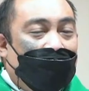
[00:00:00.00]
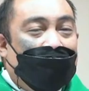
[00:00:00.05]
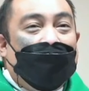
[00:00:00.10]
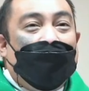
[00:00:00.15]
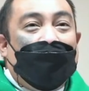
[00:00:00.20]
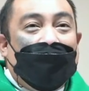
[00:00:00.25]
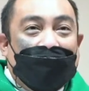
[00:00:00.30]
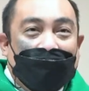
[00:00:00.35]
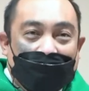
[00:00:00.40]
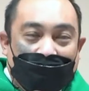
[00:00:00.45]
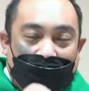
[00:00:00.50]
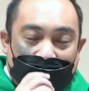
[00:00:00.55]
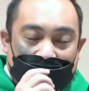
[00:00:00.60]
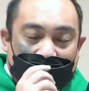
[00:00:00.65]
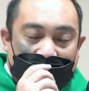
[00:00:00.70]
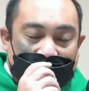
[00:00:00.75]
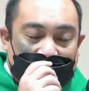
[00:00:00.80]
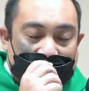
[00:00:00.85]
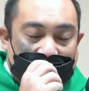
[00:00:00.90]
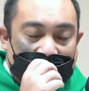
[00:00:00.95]
Uling po
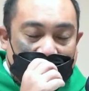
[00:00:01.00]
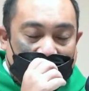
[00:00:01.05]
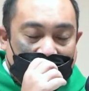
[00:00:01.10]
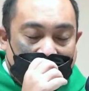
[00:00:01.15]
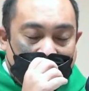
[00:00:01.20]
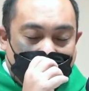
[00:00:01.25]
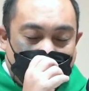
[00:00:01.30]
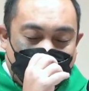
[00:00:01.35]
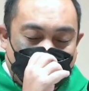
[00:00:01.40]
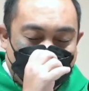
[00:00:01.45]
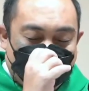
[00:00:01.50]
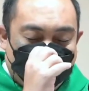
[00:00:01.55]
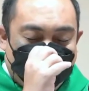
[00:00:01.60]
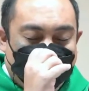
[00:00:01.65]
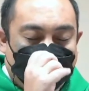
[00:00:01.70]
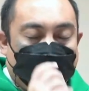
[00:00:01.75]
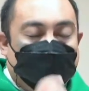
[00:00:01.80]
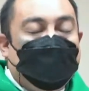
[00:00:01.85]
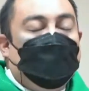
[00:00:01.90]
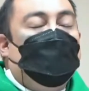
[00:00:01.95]
tang ita mo,
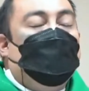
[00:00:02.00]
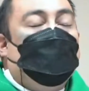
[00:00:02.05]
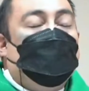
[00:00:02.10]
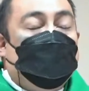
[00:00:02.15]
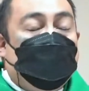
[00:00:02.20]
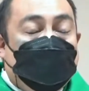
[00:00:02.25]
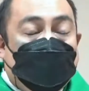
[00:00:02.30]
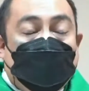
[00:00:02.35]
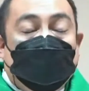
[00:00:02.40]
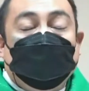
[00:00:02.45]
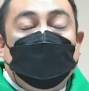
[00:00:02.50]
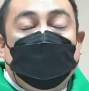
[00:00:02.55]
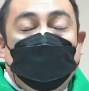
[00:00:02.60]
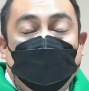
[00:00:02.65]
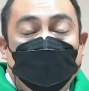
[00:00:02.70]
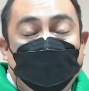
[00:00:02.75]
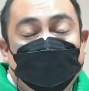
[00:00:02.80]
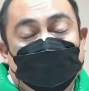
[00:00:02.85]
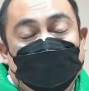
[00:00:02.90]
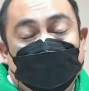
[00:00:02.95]
God
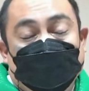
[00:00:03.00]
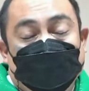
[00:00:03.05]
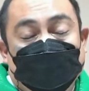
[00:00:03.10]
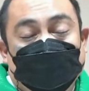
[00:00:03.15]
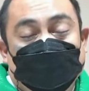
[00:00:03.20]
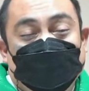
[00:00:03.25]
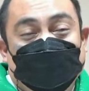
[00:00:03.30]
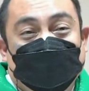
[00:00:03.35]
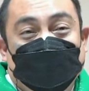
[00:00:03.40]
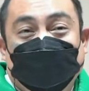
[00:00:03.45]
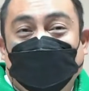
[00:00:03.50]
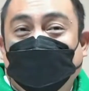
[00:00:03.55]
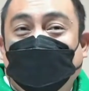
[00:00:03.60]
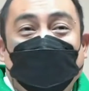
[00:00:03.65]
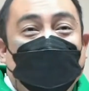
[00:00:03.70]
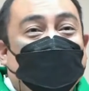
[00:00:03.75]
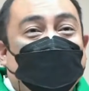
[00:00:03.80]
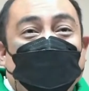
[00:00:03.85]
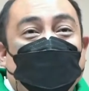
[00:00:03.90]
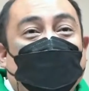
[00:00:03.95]
gives us
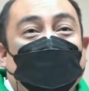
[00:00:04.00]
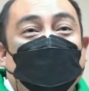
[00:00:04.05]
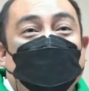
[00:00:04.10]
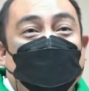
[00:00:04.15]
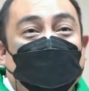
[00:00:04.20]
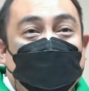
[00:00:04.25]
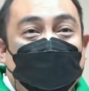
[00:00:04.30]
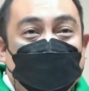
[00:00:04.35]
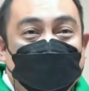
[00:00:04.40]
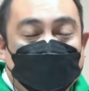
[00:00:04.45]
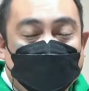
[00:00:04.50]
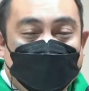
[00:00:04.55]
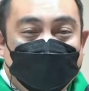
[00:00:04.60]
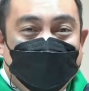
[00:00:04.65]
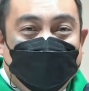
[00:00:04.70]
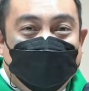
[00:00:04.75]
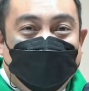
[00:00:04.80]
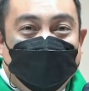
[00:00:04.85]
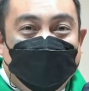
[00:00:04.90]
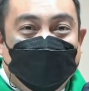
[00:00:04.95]
not what we
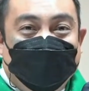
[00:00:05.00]
deserve,